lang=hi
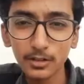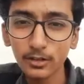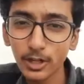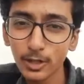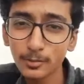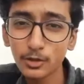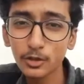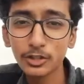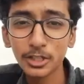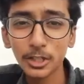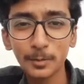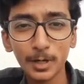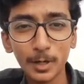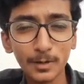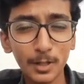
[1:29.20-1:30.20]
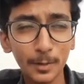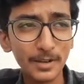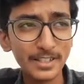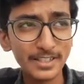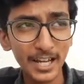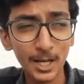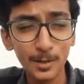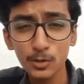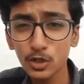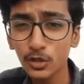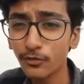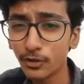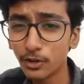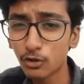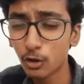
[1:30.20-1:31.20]
तो वैसे मैं जो तीन महीने बाद अपने चैनल पे
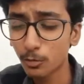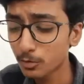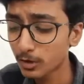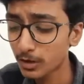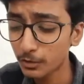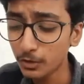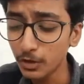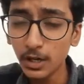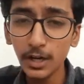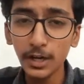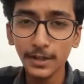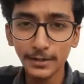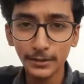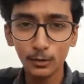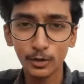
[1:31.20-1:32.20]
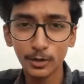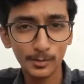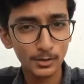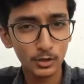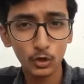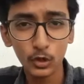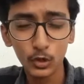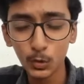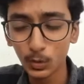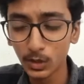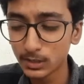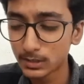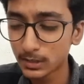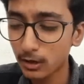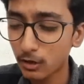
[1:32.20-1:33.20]
जो वीडियो ड्रॉप कर रहा हूँ क्योंकि मैं जो
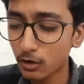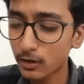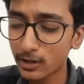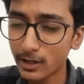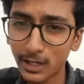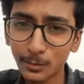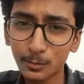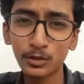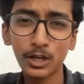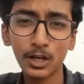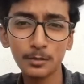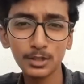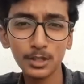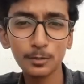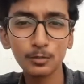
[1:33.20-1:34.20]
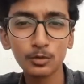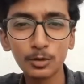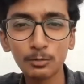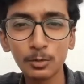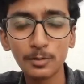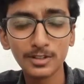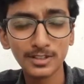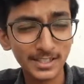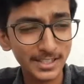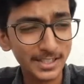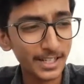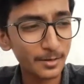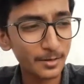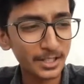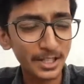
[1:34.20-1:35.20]
ट्वेल्थ था और अलहमदिल्ला मतलब पूरे पेपर
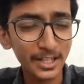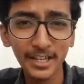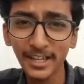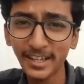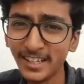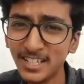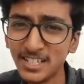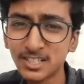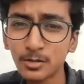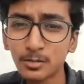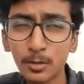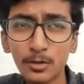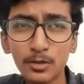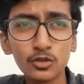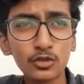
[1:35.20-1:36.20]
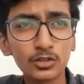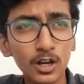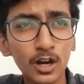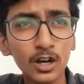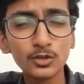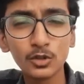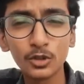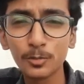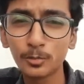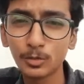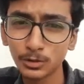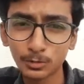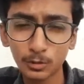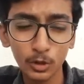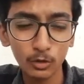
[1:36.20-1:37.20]
अच्छे गया बस एक इंग्लिश का पेपर जो था जो कि
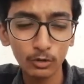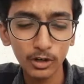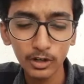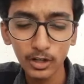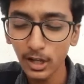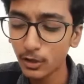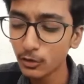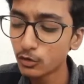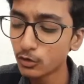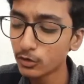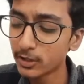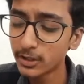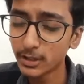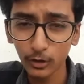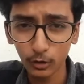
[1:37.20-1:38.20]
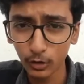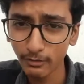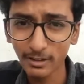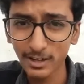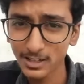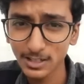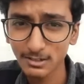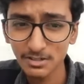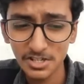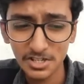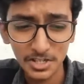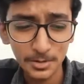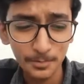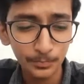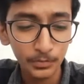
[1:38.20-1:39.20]
पोस्टपोन हुआ क्योंकि कोरोना वायरस की
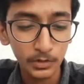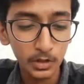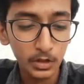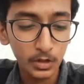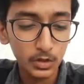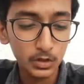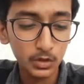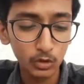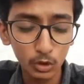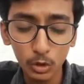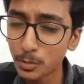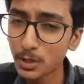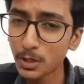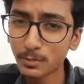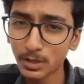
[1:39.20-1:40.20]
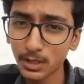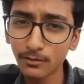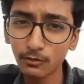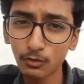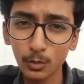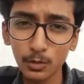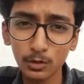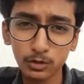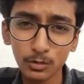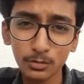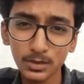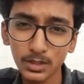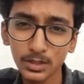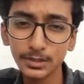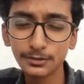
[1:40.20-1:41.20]
वजह से तो होप कि मतलब वो भी
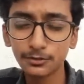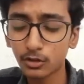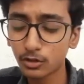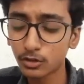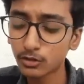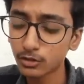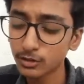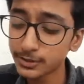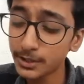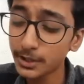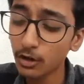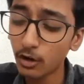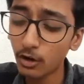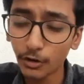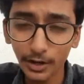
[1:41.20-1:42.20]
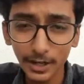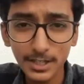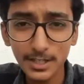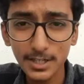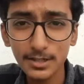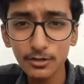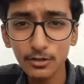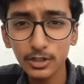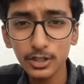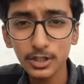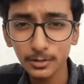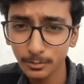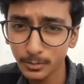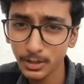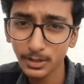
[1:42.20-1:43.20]
सब जल्दी शॉर्ट आउट हो जाए और एक चीज़ जो कि
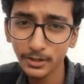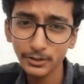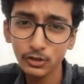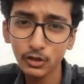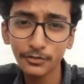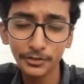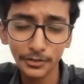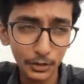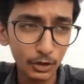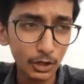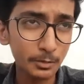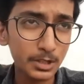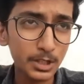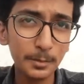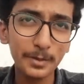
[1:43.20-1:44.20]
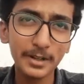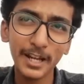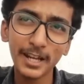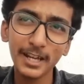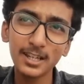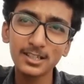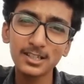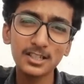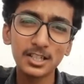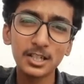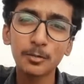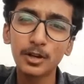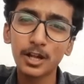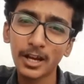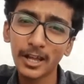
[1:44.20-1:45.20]
मैं जो वीडियो है मतलब टेक की जैसा
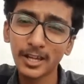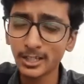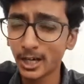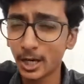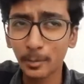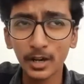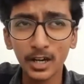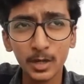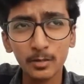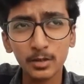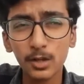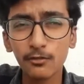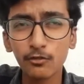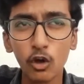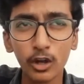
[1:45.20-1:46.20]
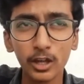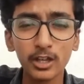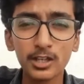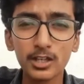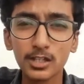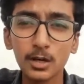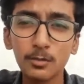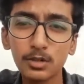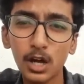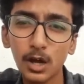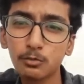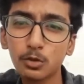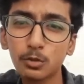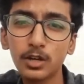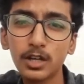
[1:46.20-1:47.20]
नहीं एक जगह बैठ के मतलब ब्लॉगिंग जैसा
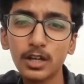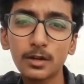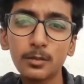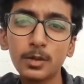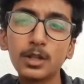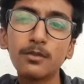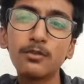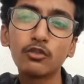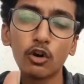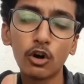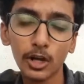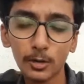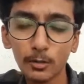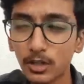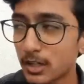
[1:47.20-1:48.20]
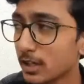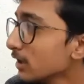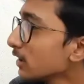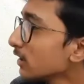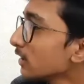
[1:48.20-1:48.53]
आपको भी लगेगा मतलब ब्लॉग है बोल के